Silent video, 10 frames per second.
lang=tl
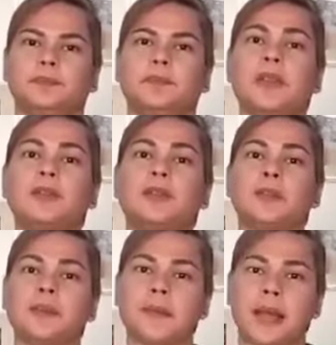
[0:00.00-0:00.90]
Meron
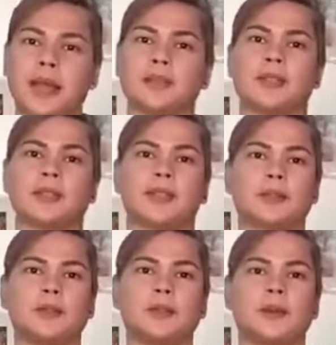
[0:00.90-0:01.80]
kaming maayos na
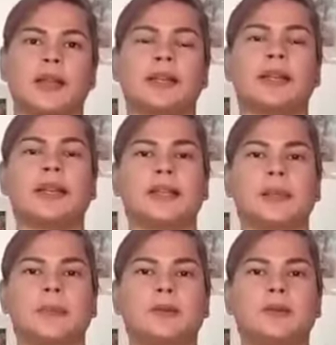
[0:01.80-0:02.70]
kasunduan
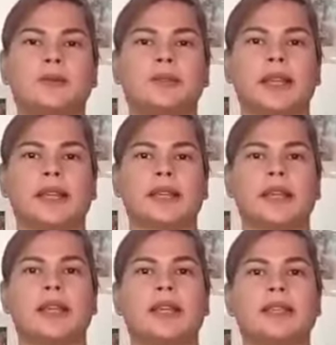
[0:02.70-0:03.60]
ni Pangulong
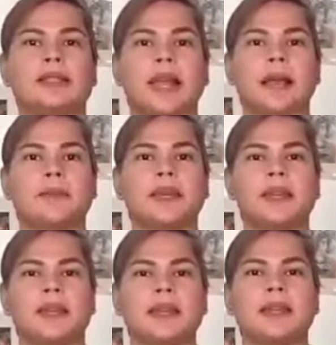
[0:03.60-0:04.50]
Duterte sa
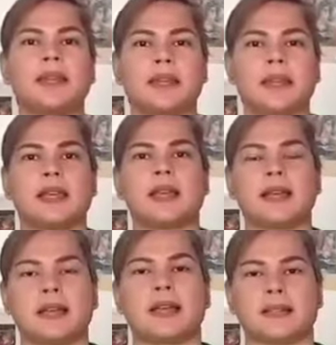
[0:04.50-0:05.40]
aming kani-kaniyang
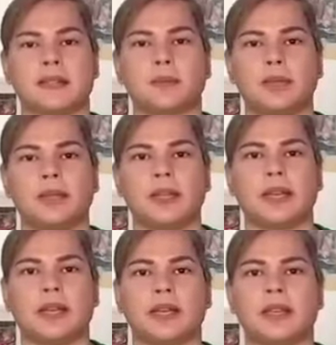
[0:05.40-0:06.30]
karera sa
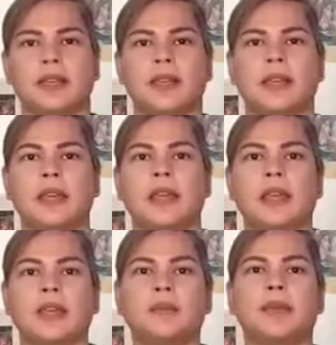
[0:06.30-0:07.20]
politika.
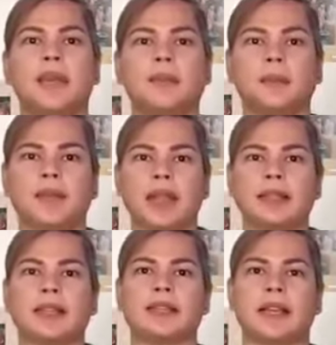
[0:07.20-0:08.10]
Ibigay po
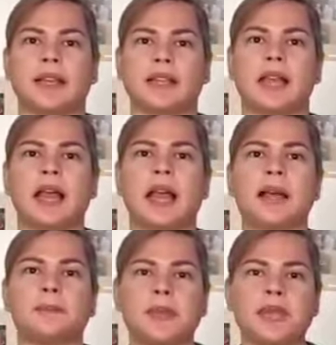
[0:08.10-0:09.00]
natin sa kanya
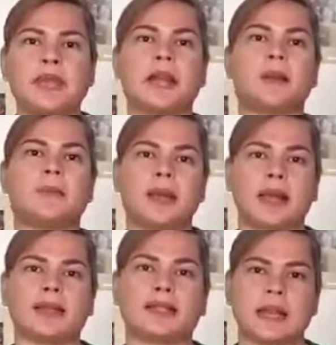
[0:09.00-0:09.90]
ang
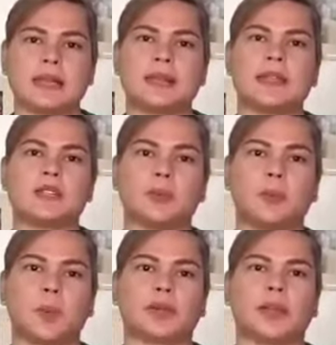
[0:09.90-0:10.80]
pinakamalakas natin na
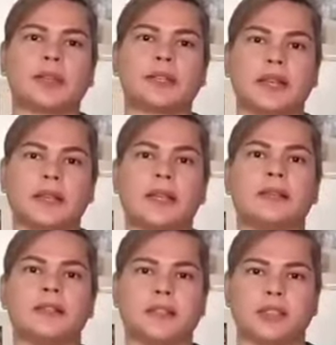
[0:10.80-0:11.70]
suporta sa kanyang
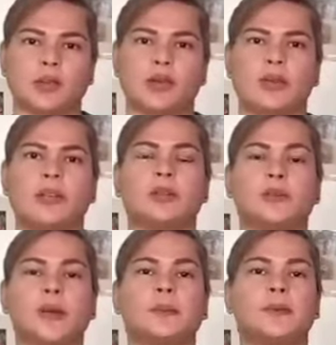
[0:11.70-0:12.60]
desisyon na
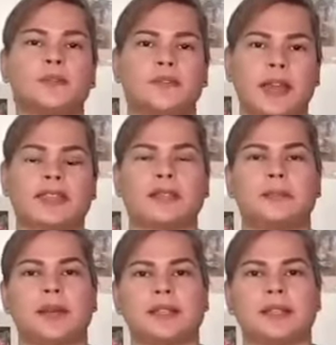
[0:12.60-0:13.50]
tumakbong Vice
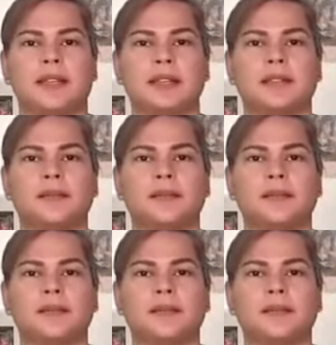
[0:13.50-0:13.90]
President.